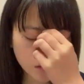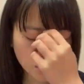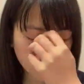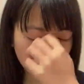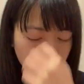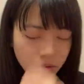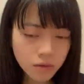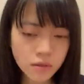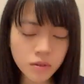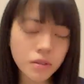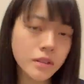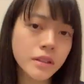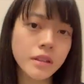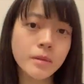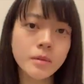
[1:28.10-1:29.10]
すけど、本当
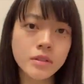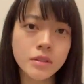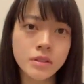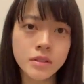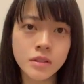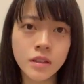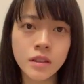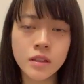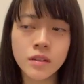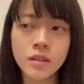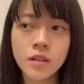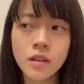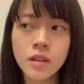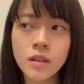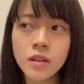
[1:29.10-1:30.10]
に眠くって
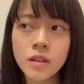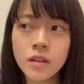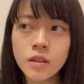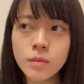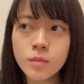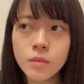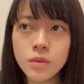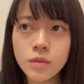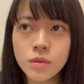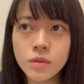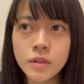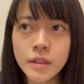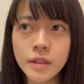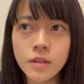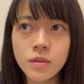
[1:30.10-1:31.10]
もう
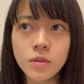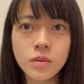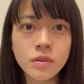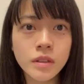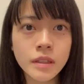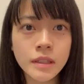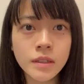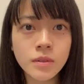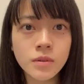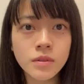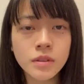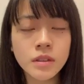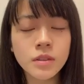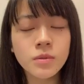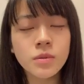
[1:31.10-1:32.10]
結構適当
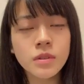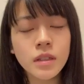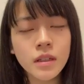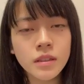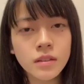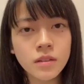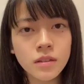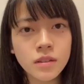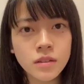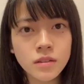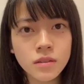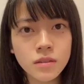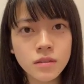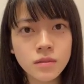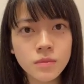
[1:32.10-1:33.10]
に答えたから
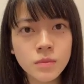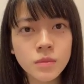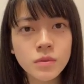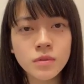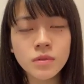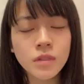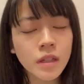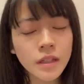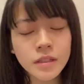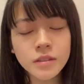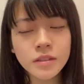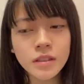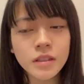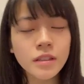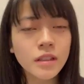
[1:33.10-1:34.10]
さ、もう早
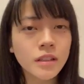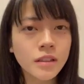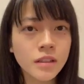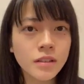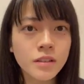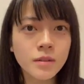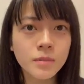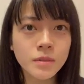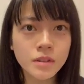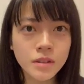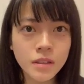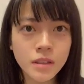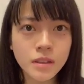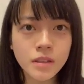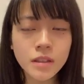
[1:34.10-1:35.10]
く寝たいなって思っ
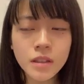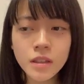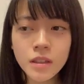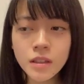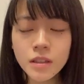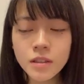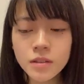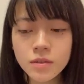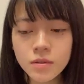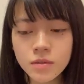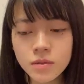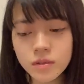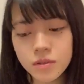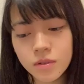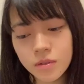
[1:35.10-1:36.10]
て、そ
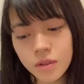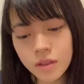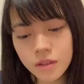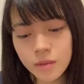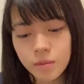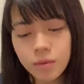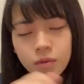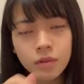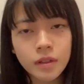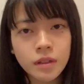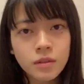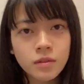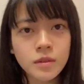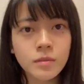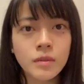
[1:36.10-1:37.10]
うずっとこうやってもう適
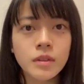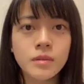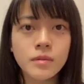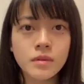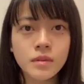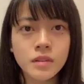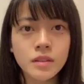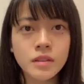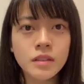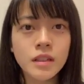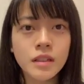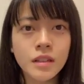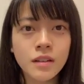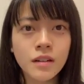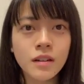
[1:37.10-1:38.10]
当にして
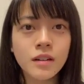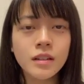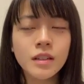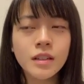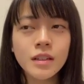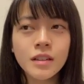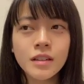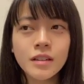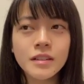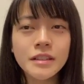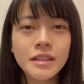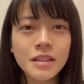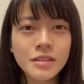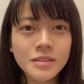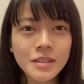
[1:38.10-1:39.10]
たら
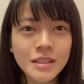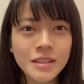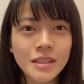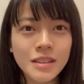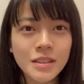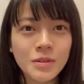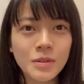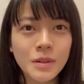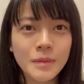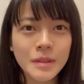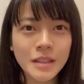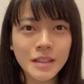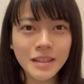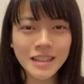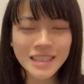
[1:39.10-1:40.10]
企画だったんだこれみ
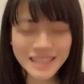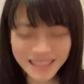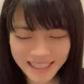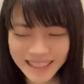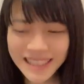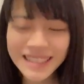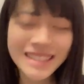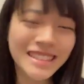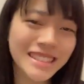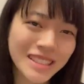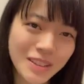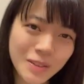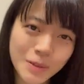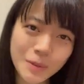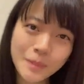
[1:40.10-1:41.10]
たいな感じだったんですけ
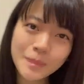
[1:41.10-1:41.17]
ど、